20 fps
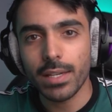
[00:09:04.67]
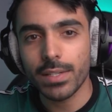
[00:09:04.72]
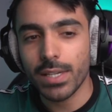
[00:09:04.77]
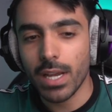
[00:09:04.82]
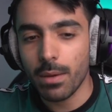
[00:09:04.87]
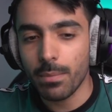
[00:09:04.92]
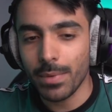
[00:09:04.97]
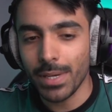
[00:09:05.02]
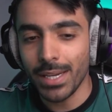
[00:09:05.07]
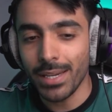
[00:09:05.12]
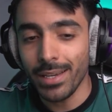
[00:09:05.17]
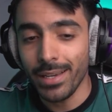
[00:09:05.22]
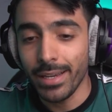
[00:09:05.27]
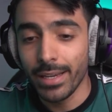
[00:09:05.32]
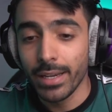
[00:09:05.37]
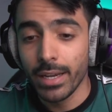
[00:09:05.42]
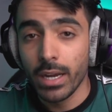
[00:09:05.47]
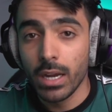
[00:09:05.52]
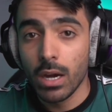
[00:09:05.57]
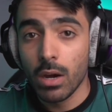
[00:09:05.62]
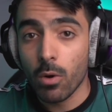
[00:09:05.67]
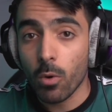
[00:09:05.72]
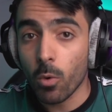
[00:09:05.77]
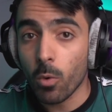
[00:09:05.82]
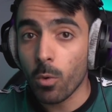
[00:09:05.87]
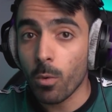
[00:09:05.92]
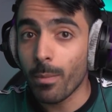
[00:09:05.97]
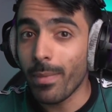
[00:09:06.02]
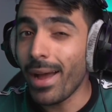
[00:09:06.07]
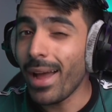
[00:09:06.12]
اسابيع
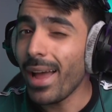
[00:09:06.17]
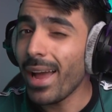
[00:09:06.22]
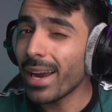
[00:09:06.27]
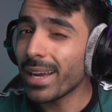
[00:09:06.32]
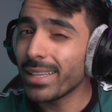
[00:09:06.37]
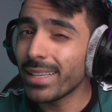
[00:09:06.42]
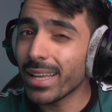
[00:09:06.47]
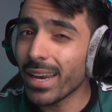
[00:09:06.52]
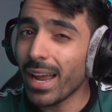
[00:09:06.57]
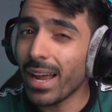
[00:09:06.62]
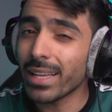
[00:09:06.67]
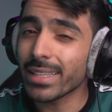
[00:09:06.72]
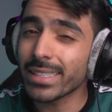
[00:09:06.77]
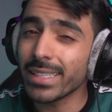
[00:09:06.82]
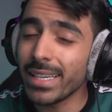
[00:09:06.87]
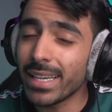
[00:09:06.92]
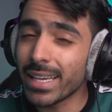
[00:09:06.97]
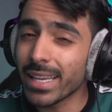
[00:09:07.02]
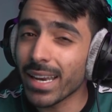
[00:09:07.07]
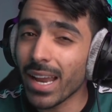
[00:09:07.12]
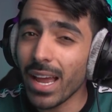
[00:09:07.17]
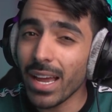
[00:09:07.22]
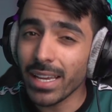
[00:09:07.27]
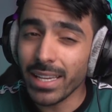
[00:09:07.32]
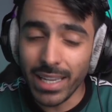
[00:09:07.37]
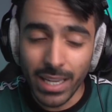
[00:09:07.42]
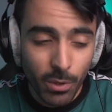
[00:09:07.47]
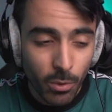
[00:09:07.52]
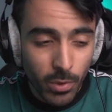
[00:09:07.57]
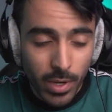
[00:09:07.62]
وما اقدر اعطيك
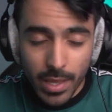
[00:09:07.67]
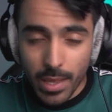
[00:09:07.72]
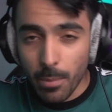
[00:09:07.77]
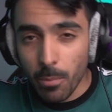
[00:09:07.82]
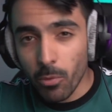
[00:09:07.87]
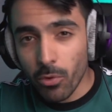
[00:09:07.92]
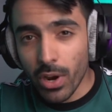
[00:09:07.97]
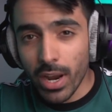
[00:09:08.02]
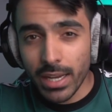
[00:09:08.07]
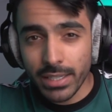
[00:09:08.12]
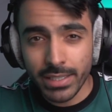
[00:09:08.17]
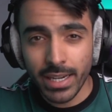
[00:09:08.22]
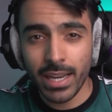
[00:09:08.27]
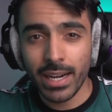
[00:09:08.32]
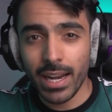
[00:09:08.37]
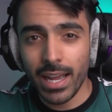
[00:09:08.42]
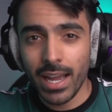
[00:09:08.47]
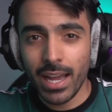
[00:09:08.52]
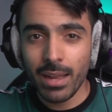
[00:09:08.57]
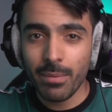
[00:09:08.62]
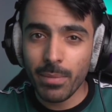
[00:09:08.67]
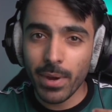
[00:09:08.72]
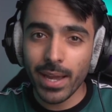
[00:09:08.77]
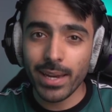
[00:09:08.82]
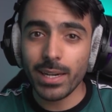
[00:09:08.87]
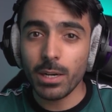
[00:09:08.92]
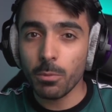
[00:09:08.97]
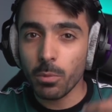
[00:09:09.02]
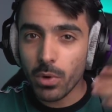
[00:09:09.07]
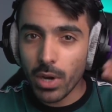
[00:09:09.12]
رايي وكذا مراجعه الان
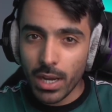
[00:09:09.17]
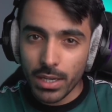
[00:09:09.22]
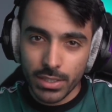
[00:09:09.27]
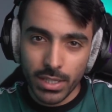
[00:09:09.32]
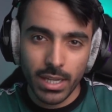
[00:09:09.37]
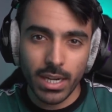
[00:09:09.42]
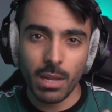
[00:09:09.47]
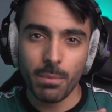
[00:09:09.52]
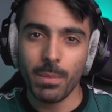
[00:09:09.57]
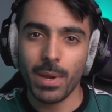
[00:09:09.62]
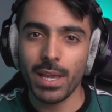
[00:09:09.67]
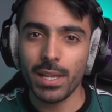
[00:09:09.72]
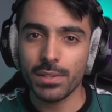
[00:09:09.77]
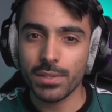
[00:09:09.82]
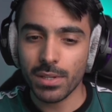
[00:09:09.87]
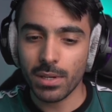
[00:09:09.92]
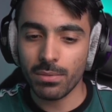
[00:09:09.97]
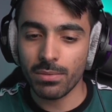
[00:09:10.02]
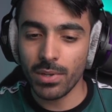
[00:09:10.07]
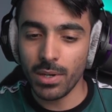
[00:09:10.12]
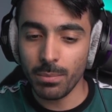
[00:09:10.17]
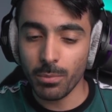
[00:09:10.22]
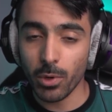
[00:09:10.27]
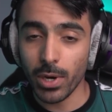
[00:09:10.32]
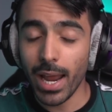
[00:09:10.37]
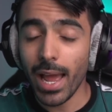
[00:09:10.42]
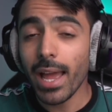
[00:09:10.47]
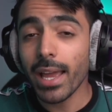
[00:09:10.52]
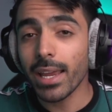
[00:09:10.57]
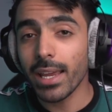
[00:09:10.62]
بخلي المراجعه لين ما ينزل الفيلم
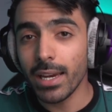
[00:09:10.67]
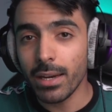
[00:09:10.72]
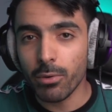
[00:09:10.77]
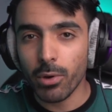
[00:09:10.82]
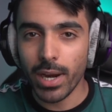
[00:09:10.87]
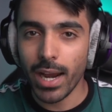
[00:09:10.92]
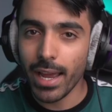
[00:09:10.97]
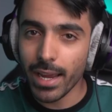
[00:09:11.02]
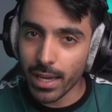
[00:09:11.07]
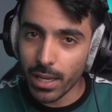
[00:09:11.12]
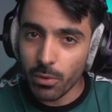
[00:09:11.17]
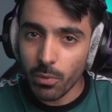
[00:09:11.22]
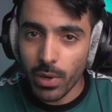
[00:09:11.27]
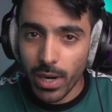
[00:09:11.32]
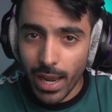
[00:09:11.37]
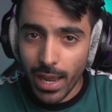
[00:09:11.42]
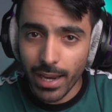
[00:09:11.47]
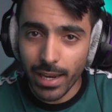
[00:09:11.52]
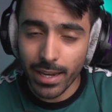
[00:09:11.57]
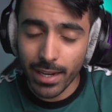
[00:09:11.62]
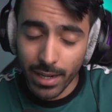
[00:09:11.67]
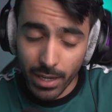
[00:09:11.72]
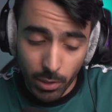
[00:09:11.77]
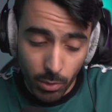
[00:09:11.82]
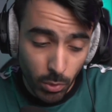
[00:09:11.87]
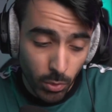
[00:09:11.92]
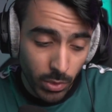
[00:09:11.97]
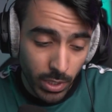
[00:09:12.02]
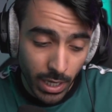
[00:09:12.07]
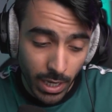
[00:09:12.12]
ولكن ولكن ولكن
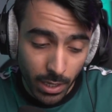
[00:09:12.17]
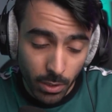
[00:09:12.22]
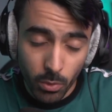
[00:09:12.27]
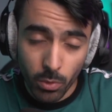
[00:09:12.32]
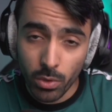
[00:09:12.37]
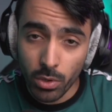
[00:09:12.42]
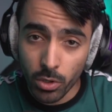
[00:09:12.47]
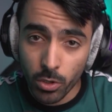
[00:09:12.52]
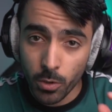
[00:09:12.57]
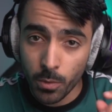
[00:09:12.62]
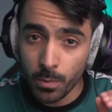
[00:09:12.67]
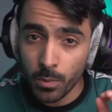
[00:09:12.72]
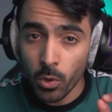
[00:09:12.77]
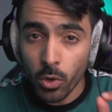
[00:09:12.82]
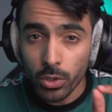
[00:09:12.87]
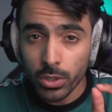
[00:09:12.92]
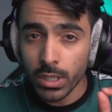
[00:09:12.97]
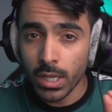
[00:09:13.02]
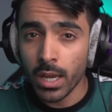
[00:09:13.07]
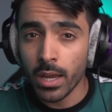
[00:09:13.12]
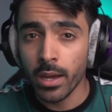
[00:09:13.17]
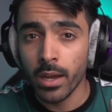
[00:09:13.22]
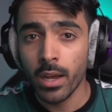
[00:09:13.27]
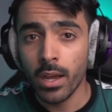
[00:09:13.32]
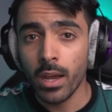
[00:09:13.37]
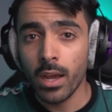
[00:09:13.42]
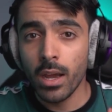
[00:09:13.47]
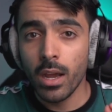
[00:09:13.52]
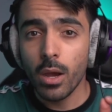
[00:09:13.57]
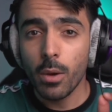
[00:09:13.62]
خلوني اقول لكم نقطه
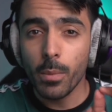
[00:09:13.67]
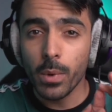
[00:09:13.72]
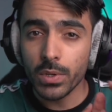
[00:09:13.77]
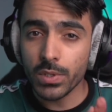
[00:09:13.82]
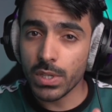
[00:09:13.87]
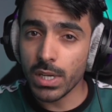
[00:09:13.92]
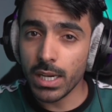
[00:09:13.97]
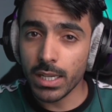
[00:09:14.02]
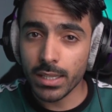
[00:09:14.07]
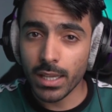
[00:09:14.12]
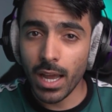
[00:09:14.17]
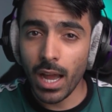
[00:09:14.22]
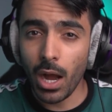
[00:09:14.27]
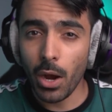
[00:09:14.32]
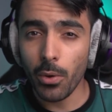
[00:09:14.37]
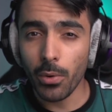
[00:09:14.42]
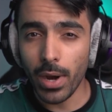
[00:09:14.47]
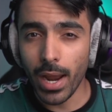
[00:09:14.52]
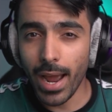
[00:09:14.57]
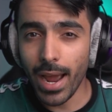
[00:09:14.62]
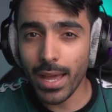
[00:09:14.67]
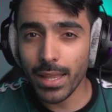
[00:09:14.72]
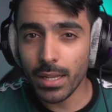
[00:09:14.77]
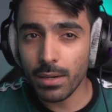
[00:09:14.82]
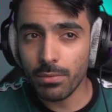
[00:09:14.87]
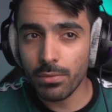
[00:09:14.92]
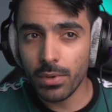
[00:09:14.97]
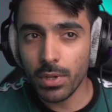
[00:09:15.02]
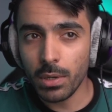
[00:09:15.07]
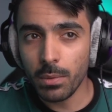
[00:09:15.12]
بسيطه حول هذا
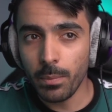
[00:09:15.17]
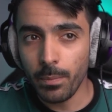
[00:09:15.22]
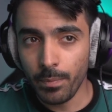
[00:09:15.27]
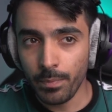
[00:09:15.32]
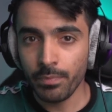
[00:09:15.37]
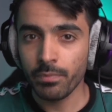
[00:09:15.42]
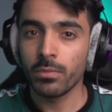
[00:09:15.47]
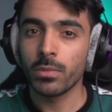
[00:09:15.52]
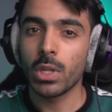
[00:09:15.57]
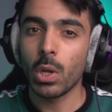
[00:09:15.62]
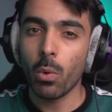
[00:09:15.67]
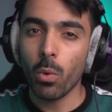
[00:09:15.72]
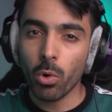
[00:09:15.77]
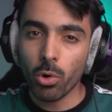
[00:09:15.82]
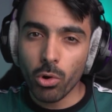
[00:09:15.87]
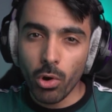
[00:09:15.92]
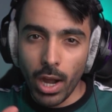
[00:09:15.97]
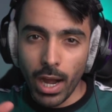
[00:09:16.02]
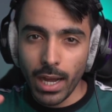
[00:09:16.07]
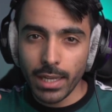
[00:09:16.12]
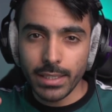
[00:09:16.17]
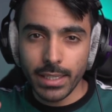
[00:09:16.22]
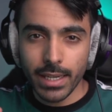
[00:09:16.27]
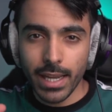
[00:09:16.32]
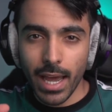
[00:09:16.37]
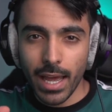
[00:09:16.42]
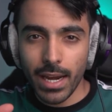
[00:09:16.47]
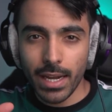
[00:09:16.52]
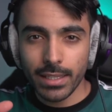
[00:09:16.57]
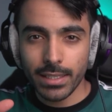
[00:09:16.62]
الفيلم توقعاتي
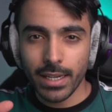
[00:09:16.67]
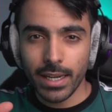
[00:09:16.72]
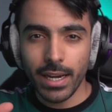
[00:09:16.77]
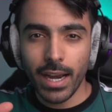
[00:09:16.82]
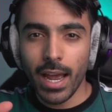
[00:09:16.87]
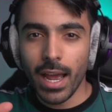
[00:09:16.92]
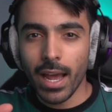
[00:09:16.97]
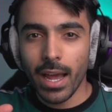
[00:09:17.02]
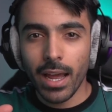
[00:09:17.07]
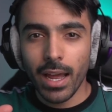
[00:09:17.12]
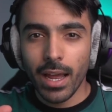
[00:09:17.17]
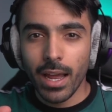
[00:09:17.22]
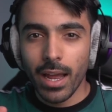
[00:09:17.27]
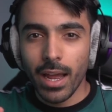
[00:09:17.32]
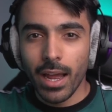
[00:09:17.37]
كانت هنا